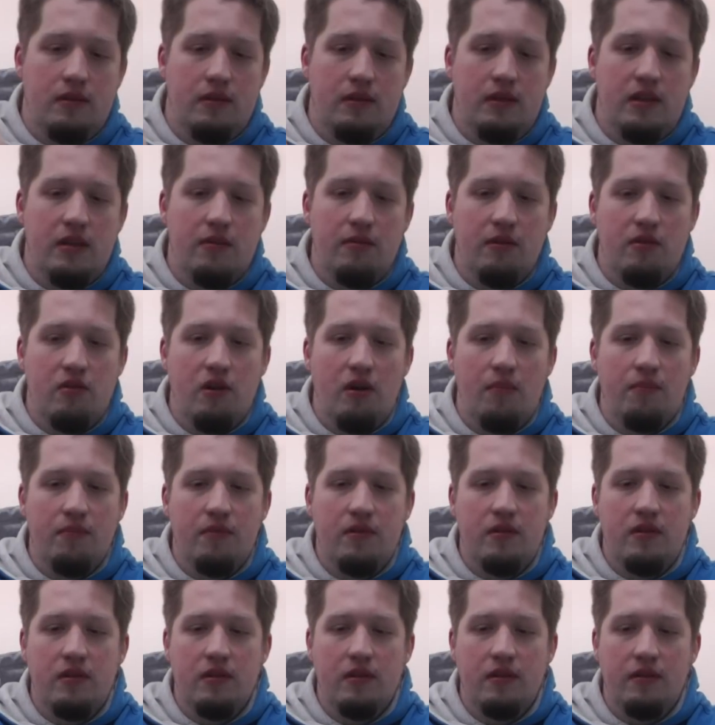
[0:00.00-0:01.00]
ihr
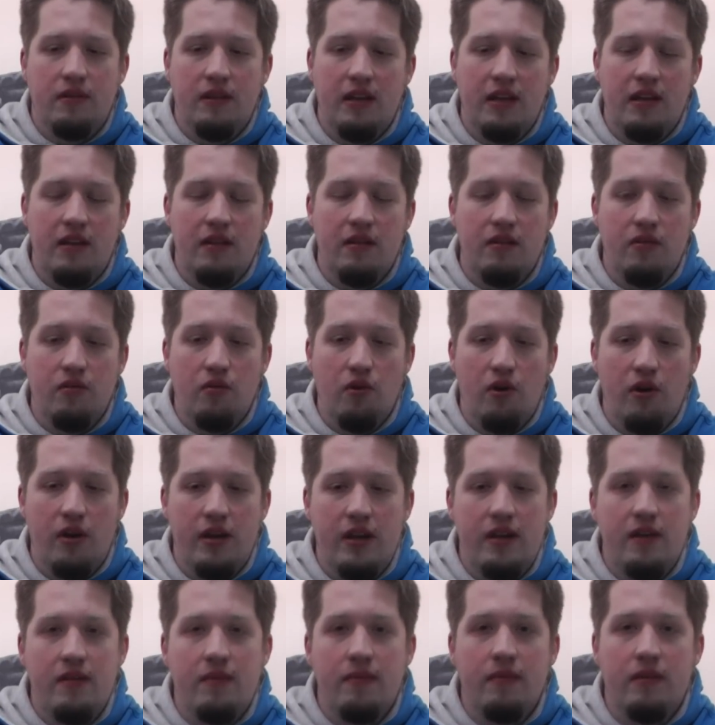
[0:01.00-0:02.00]
bekommt den
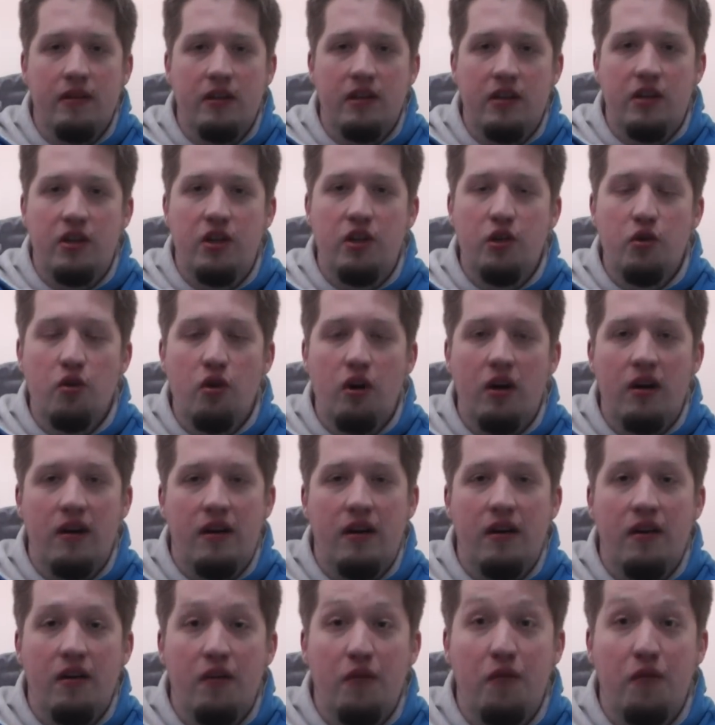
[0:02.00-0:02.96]
neuen Cure